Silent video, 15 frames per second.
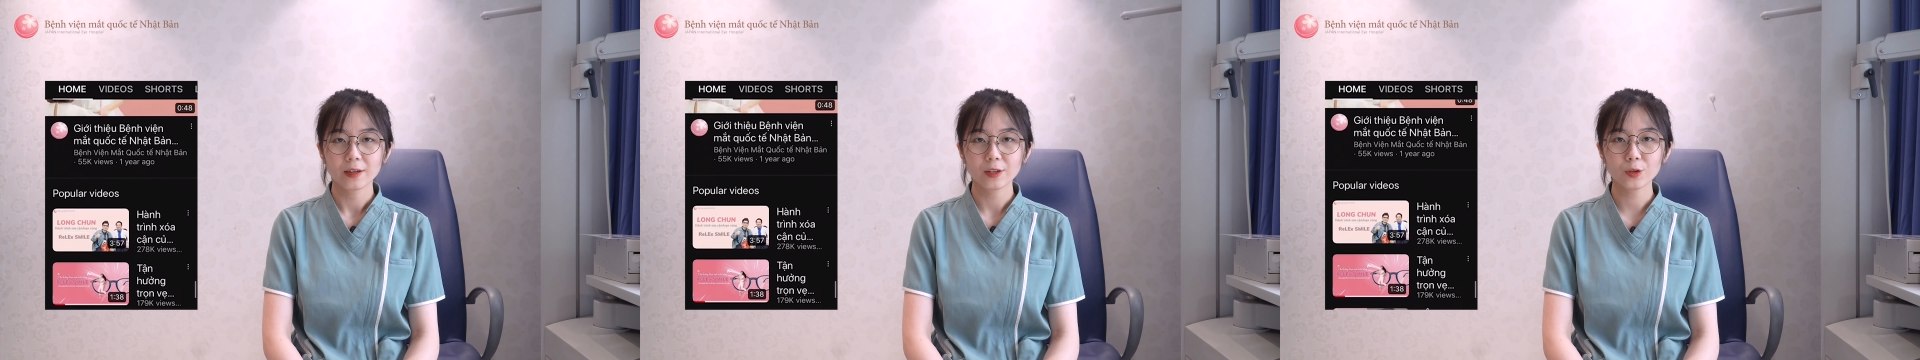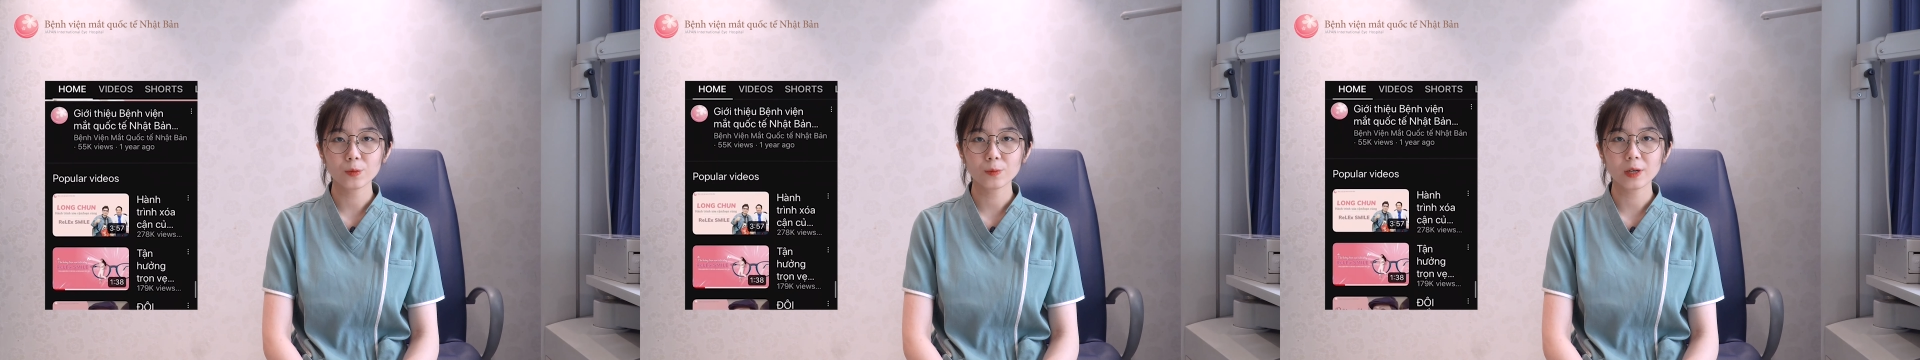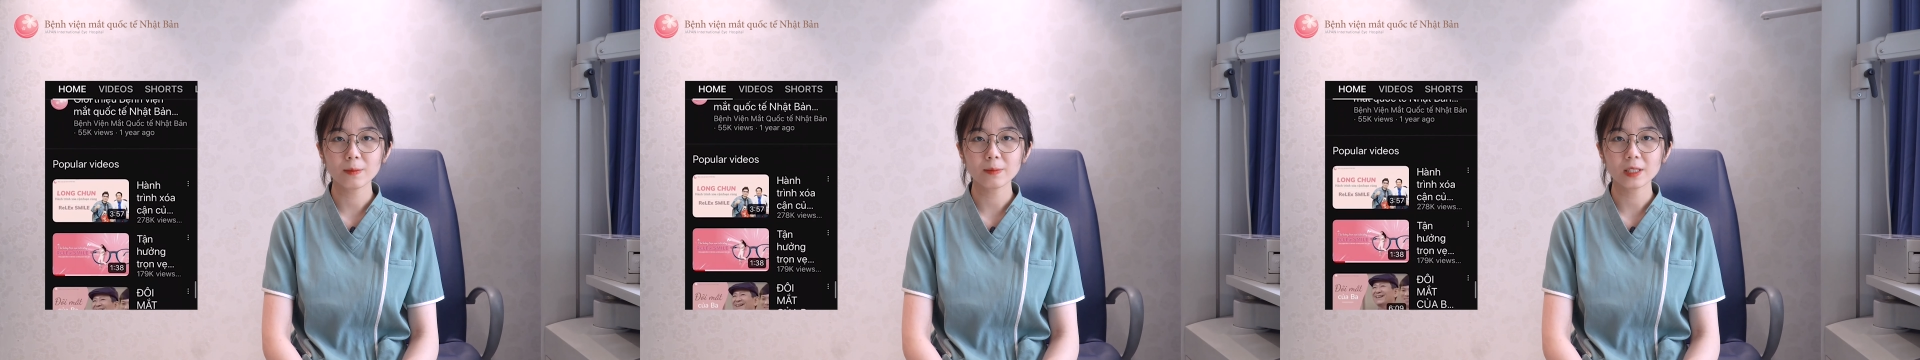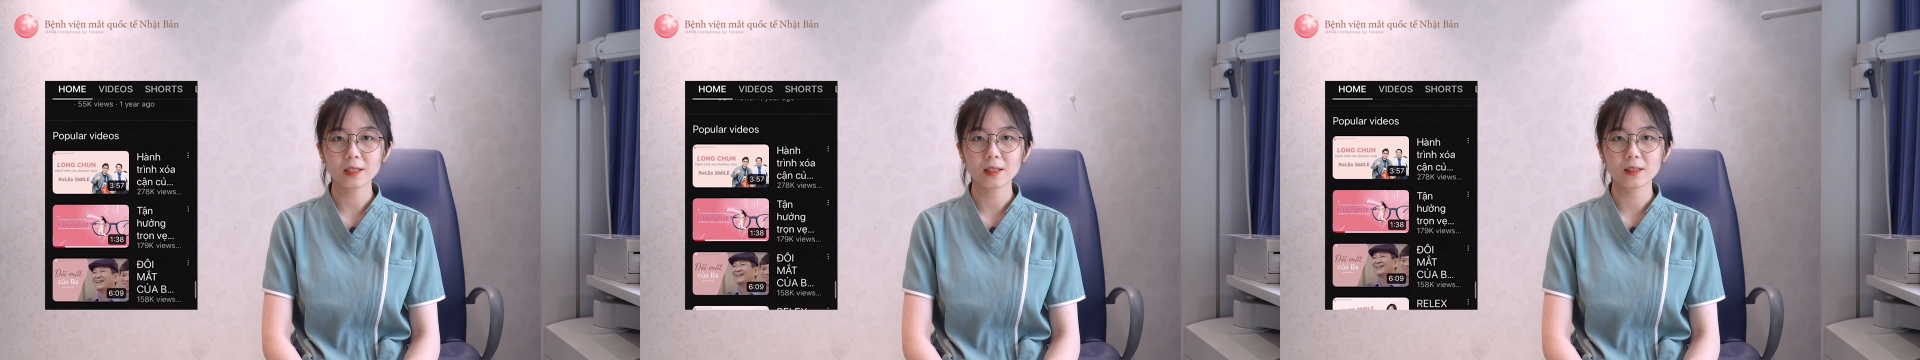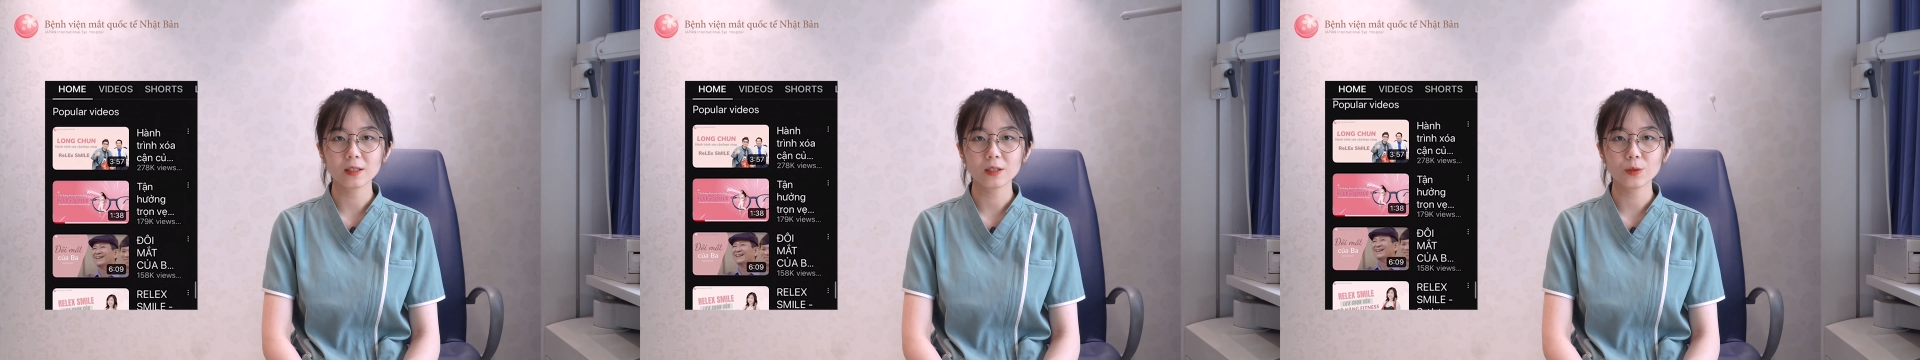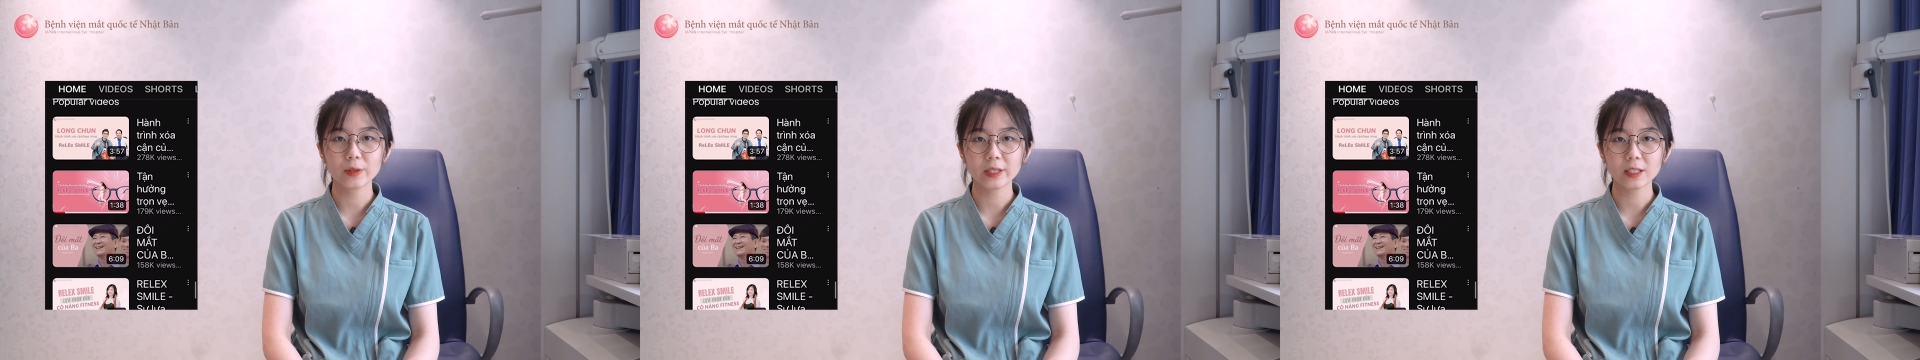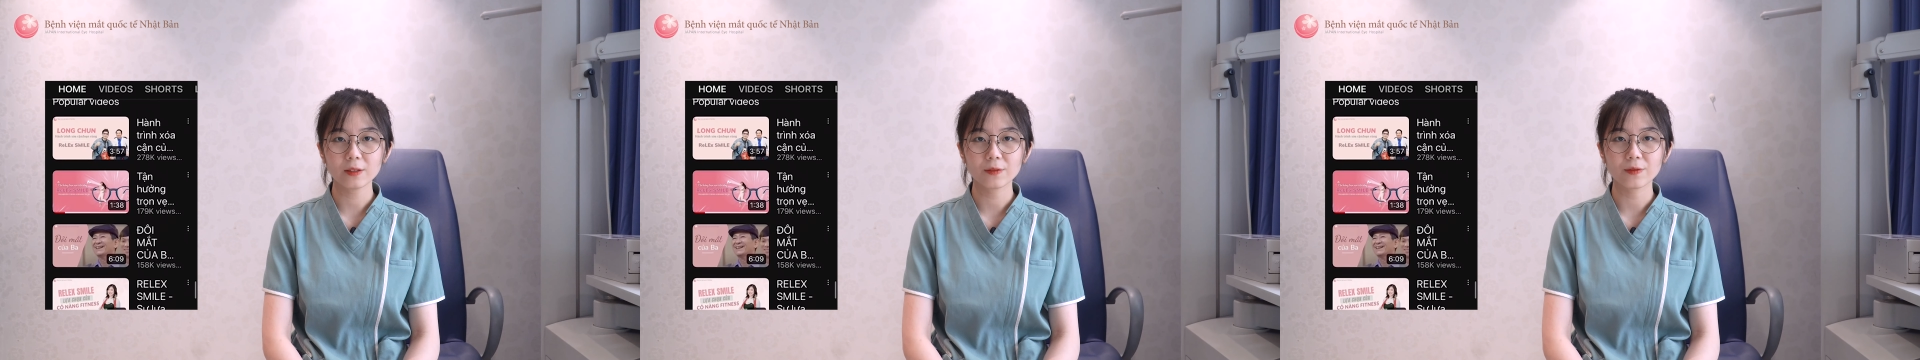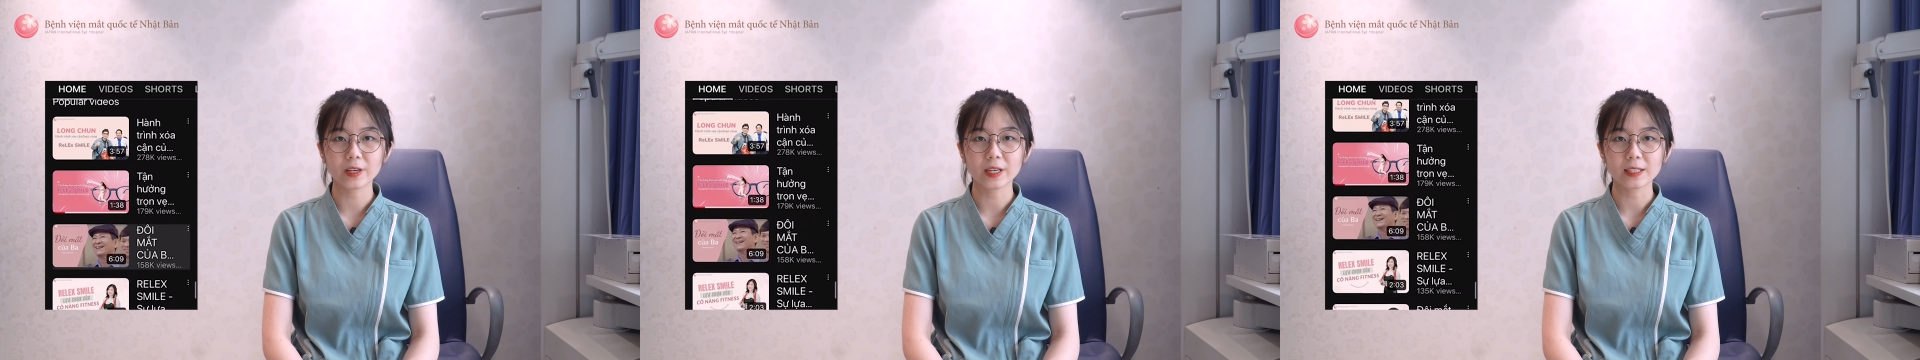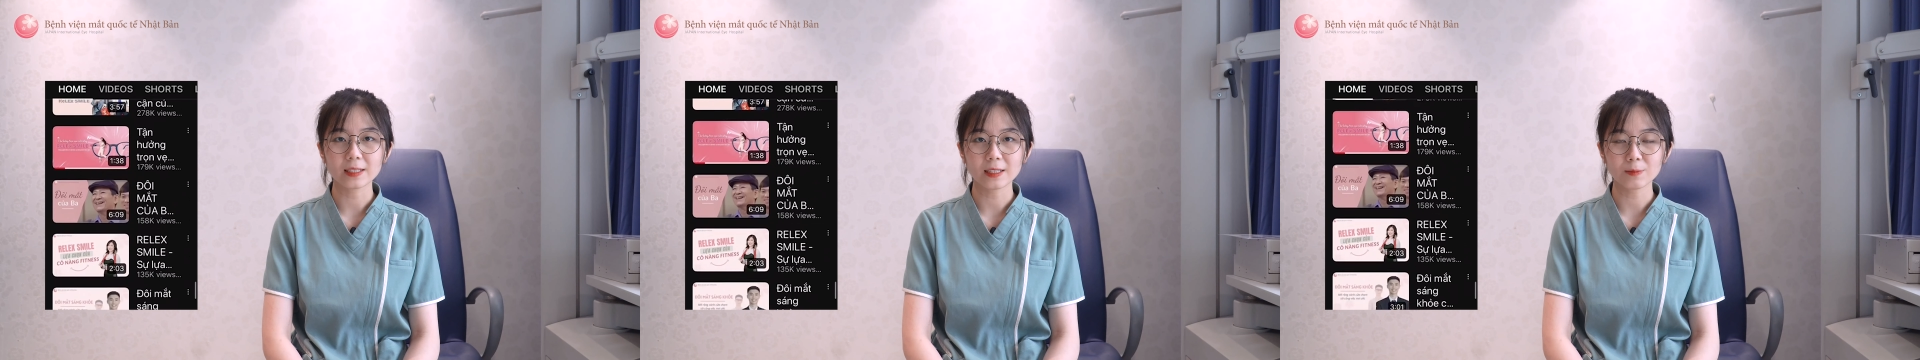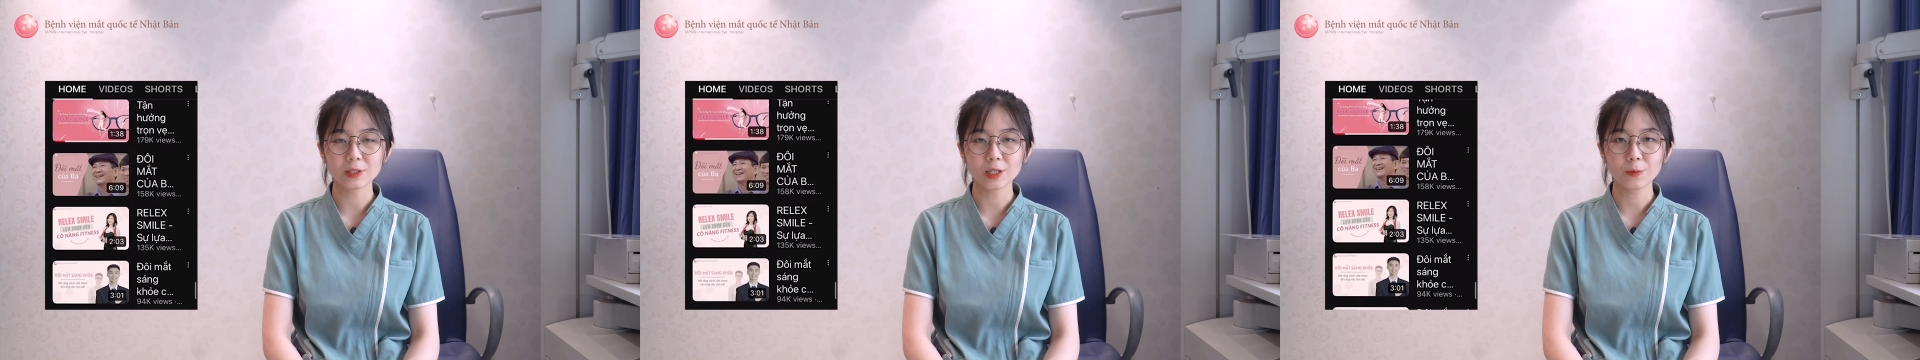nơi cung cấp những kiến thức hữu ích về
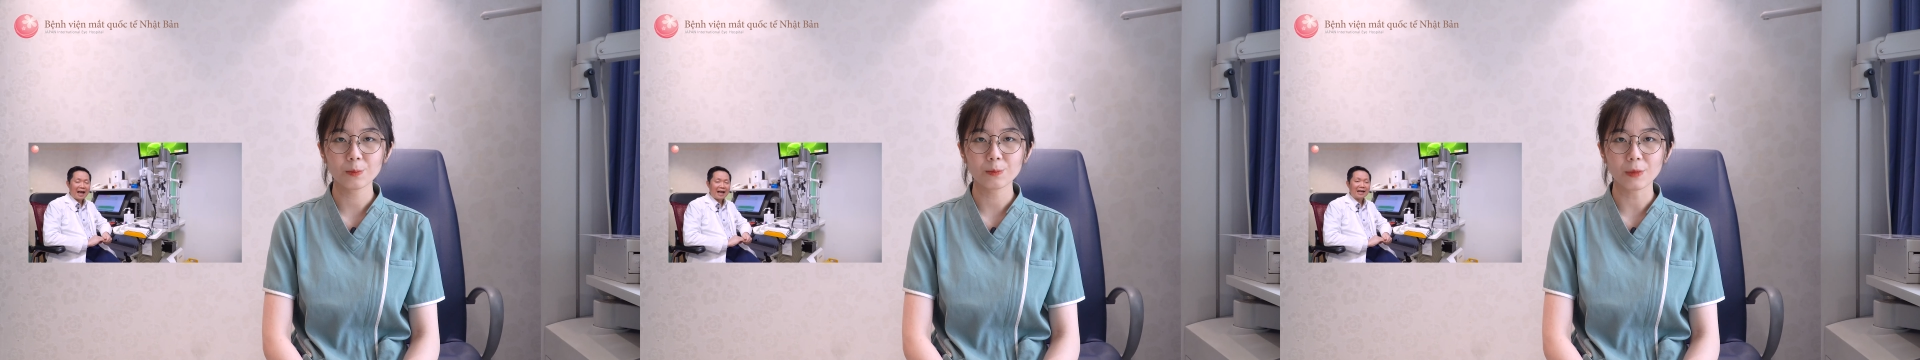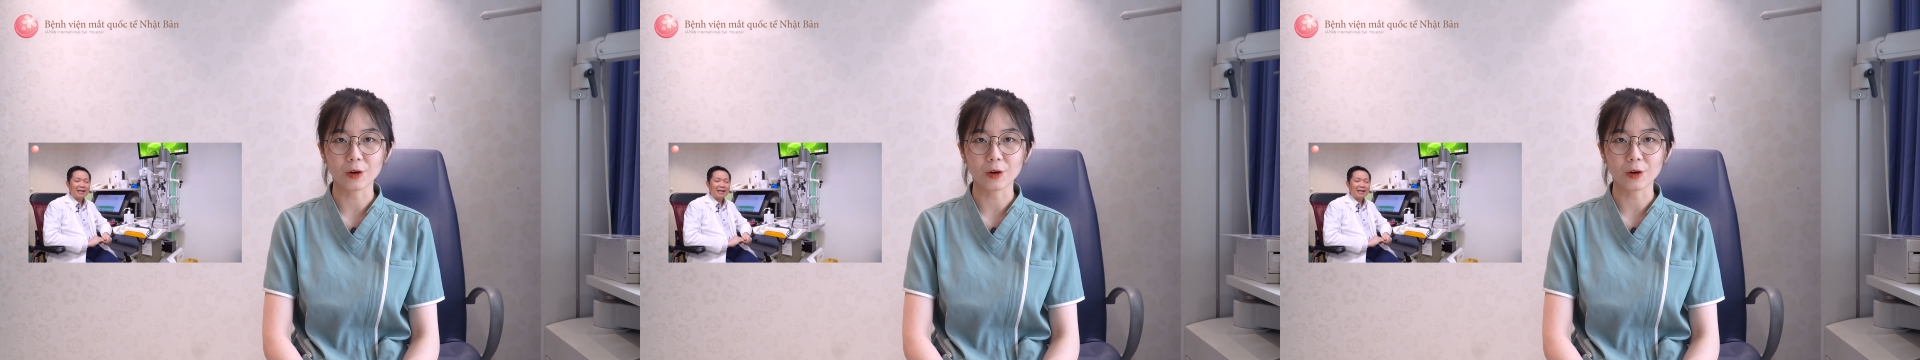chăm sóc,